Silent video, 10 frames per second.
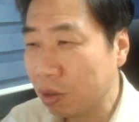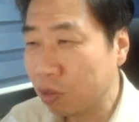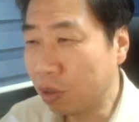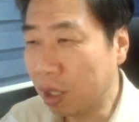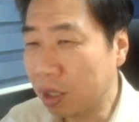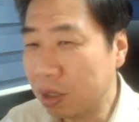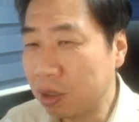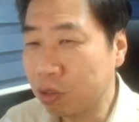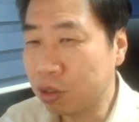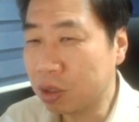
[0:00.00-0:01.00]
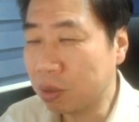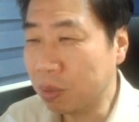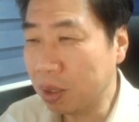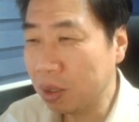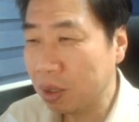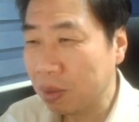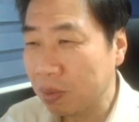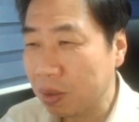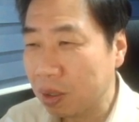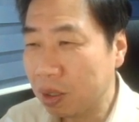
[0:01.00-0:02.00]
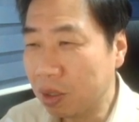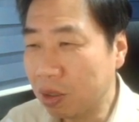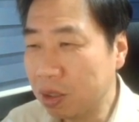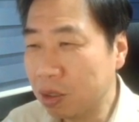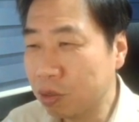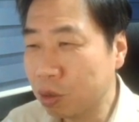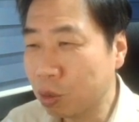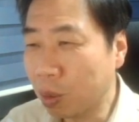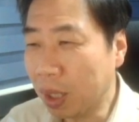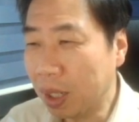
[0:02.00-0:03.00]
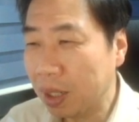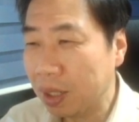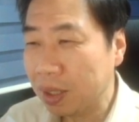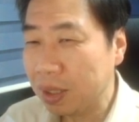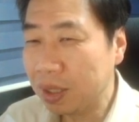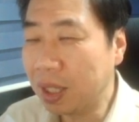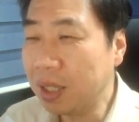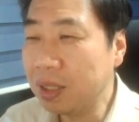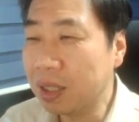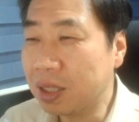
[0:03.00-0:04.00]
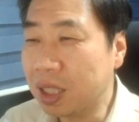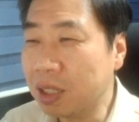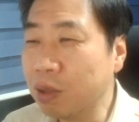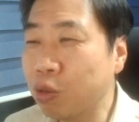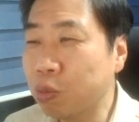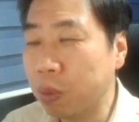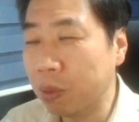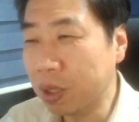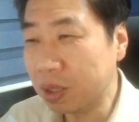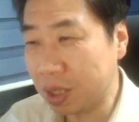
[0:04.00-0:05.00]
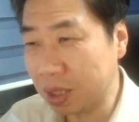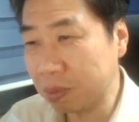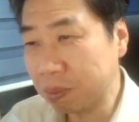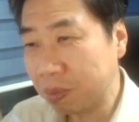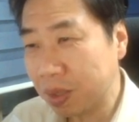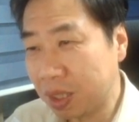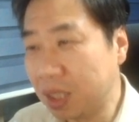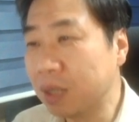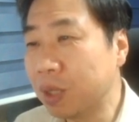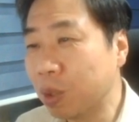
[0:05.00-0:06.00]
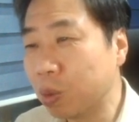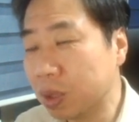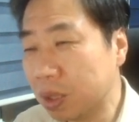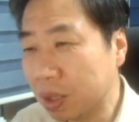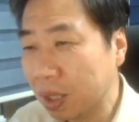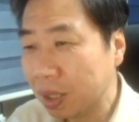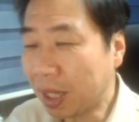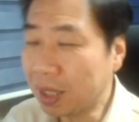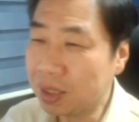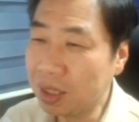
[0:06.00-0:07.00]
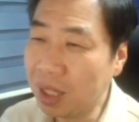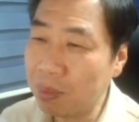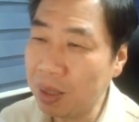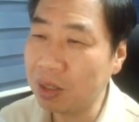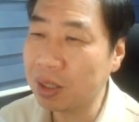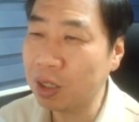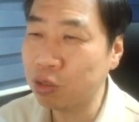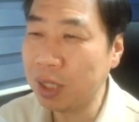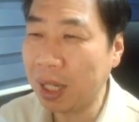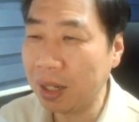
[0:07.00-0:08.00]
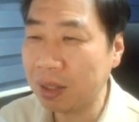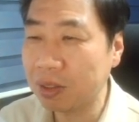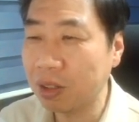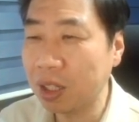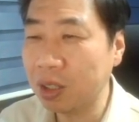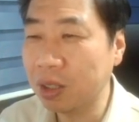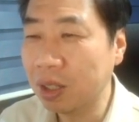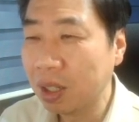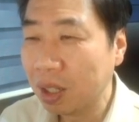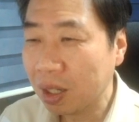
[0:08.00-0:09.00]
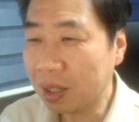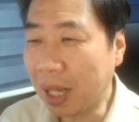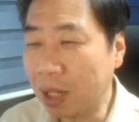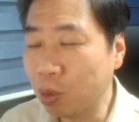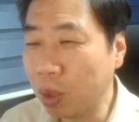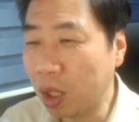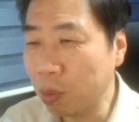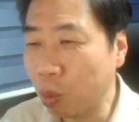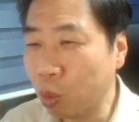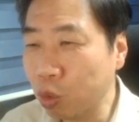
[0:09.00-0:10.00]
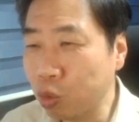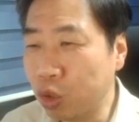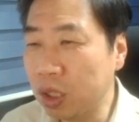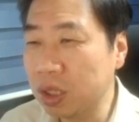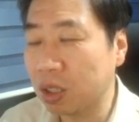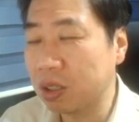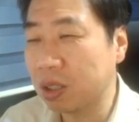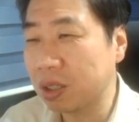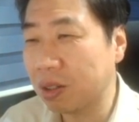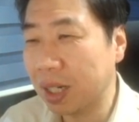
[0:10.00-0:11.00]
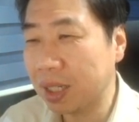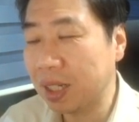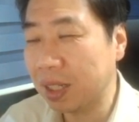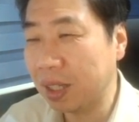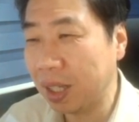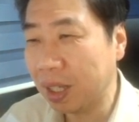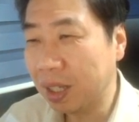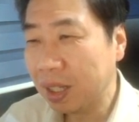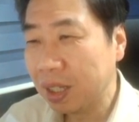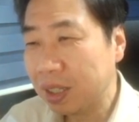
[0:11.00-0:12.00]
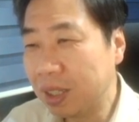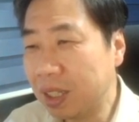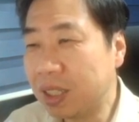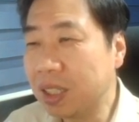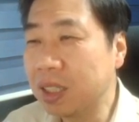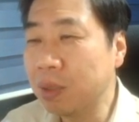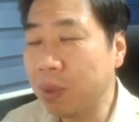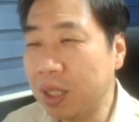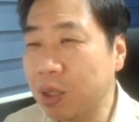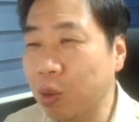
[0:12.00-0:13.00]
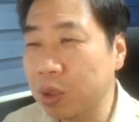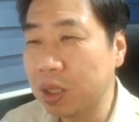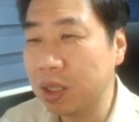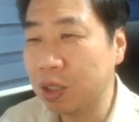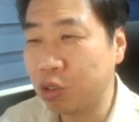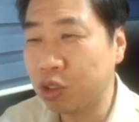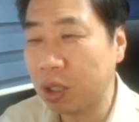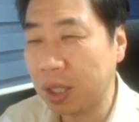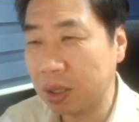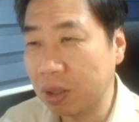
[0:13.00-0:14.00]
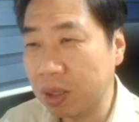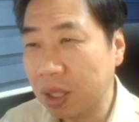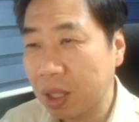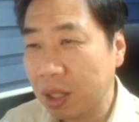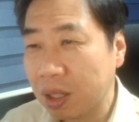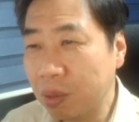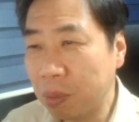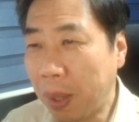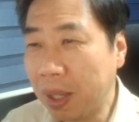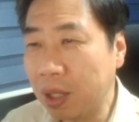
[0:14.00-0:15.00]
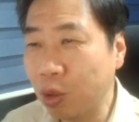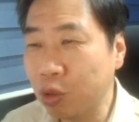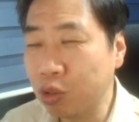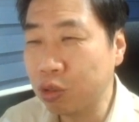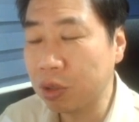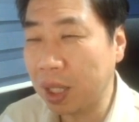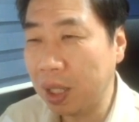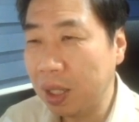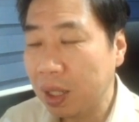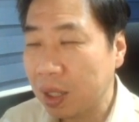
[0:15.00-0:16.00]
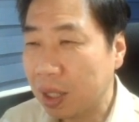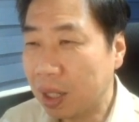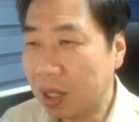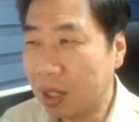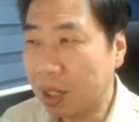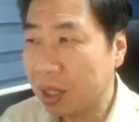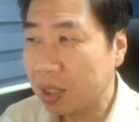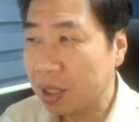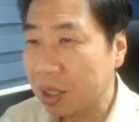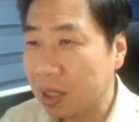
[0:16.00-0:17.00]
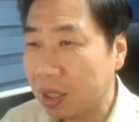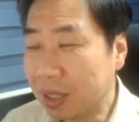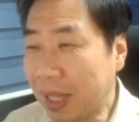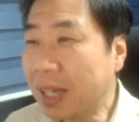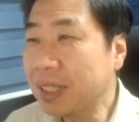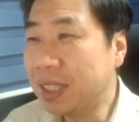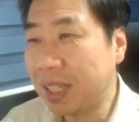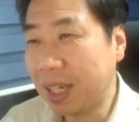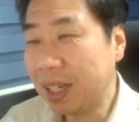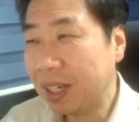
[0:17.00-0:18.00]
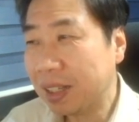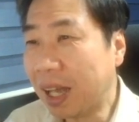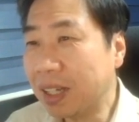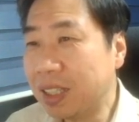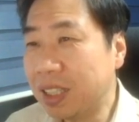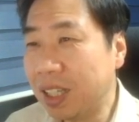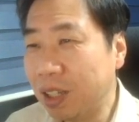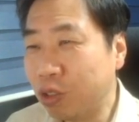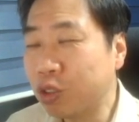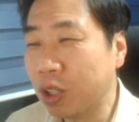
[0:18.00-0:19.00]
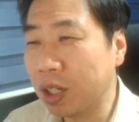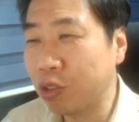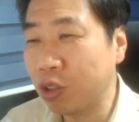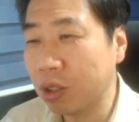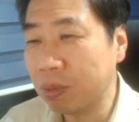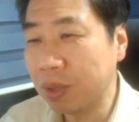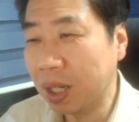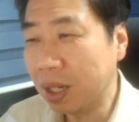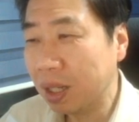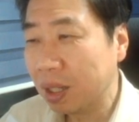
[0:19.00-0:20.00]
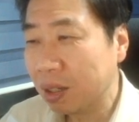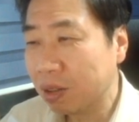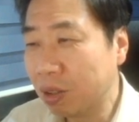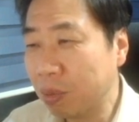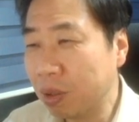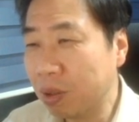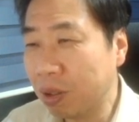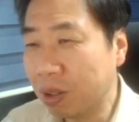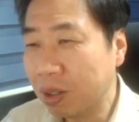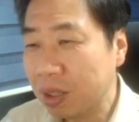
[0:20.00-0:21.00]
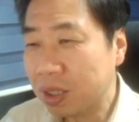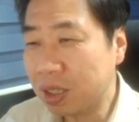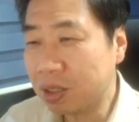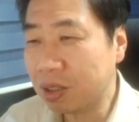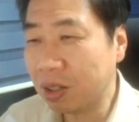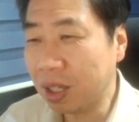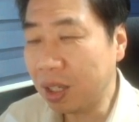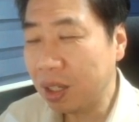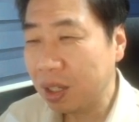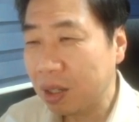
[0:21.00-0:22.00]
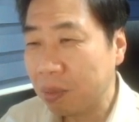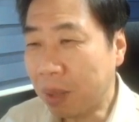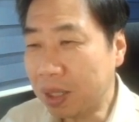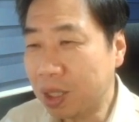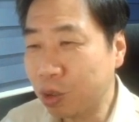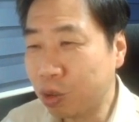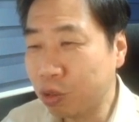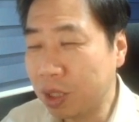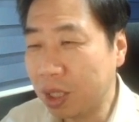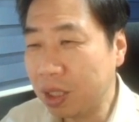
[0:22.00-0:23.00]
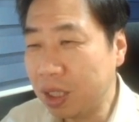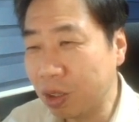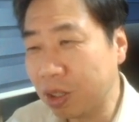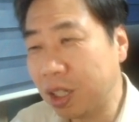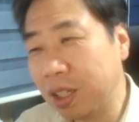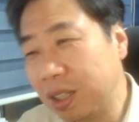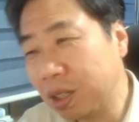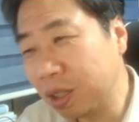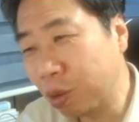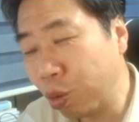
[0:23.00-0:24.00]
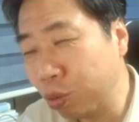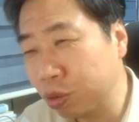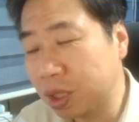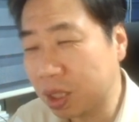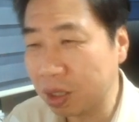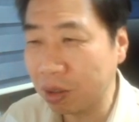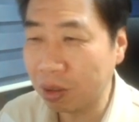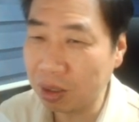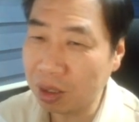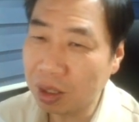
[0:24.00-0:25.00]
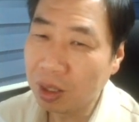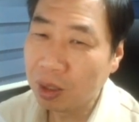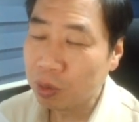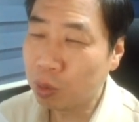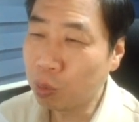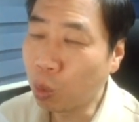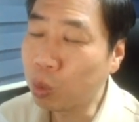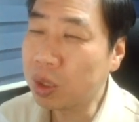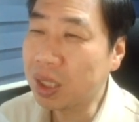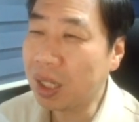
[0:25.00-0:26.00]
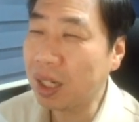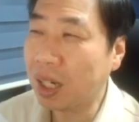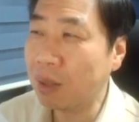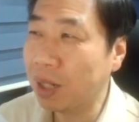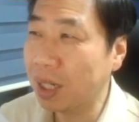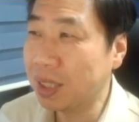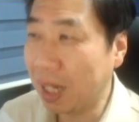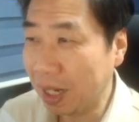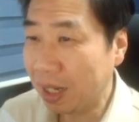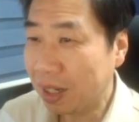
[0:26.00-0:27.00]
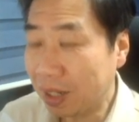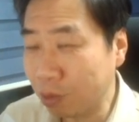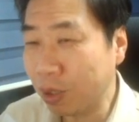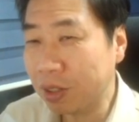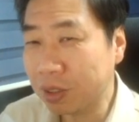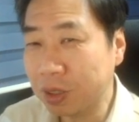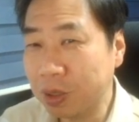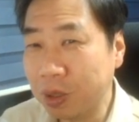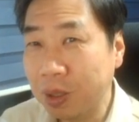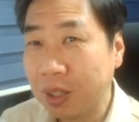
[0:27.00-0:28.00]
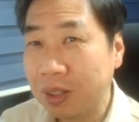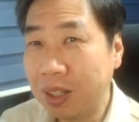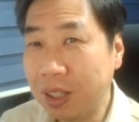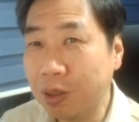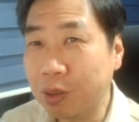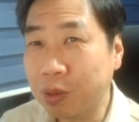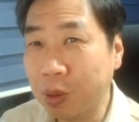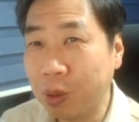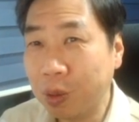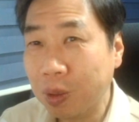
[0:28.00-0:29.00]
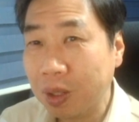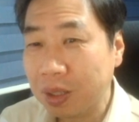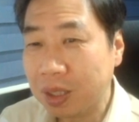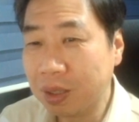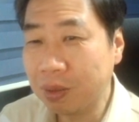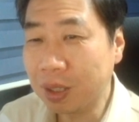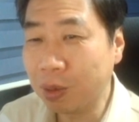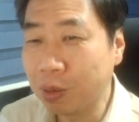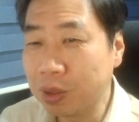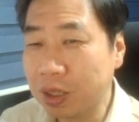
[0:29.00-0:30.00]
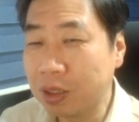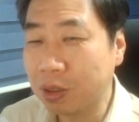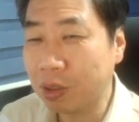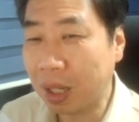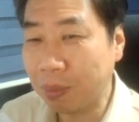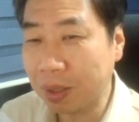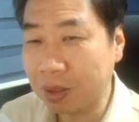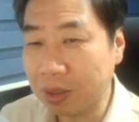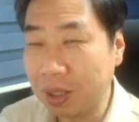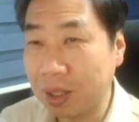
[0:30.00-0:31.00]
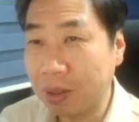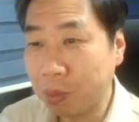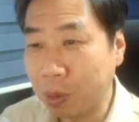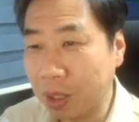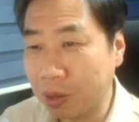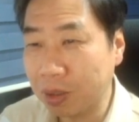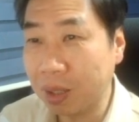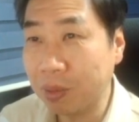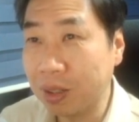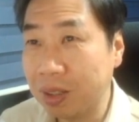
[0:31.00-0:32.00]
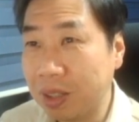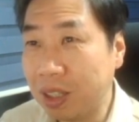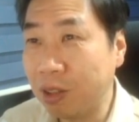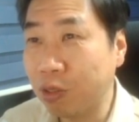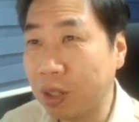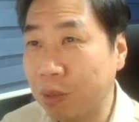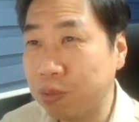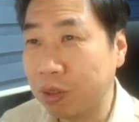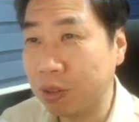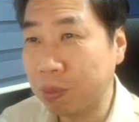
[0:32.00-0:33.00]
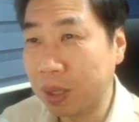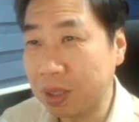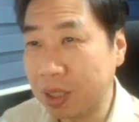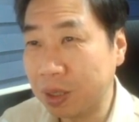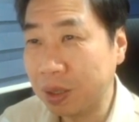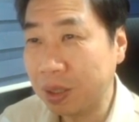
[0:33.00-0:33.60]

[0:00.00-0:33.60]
우아기를 굳히면 이런 식으로 돌아. 이게 이제 지금 수법이에요. 지금. 지금 인공지능. 당시에는 아마 이렇게 두지 않았을 거예요. 4로 올라오면 5로 위를 젖혔을 것 같긴 한데 이게 지금의 인공지능이 추천한 것. 그러면서 100일로 두는 게 아, 아 당시에 당시에 추천한 수였습니다. 그러면서 실전에 마샤오우구단이 이렇게 그 호구로 지킨 거를 좀 독특한 감각이다 라고 했었거든요. 근데 이것도 지금 인공지능으로 나봤더니 뭐라 그러냐면은 이수가 블루스팟이에요.